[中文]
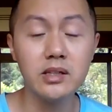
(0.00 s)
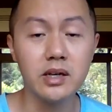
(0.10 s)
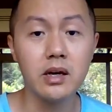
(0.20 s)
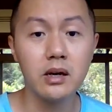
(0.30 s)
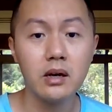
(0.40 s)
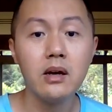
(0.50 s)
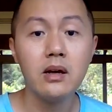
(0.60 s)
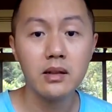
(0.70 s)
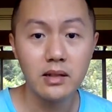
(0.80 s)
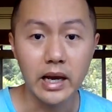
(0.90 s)
情，
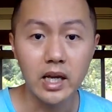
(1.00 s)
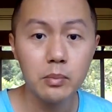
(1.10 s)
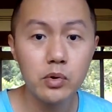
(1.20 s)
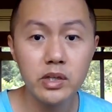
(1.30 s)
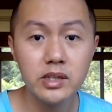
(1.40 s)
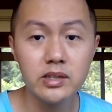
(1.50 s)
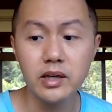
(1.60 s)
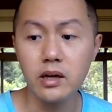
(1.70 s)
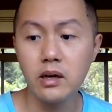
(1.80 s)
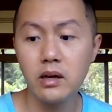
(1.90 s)
来一波疫
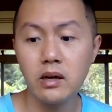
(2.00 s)
情，